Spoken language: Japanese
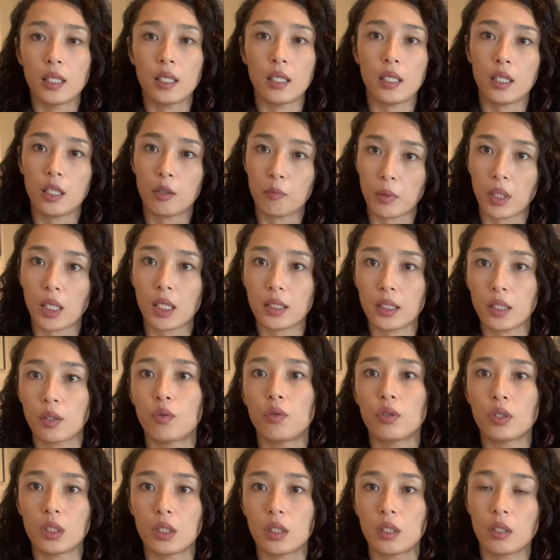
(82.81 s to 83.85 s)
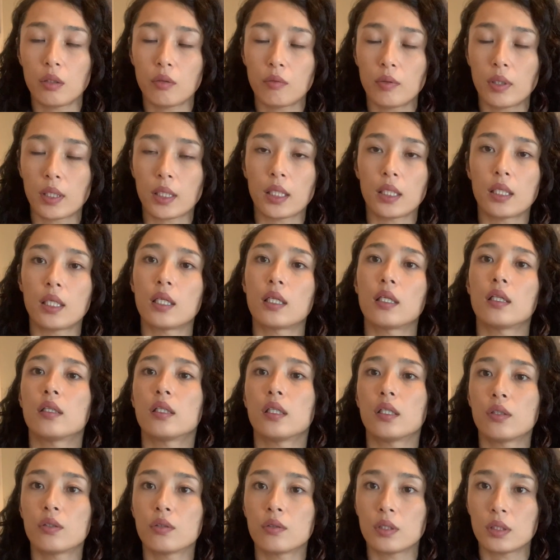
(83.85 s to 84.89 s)
えー、まあ、カテゴリー分けられ
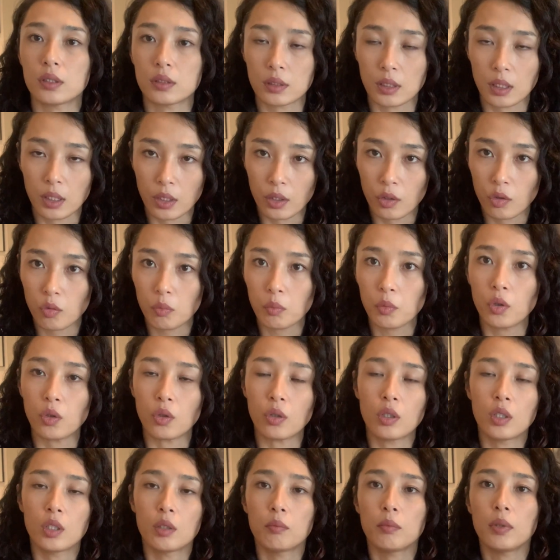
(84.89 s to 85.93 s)
てるんですけれども、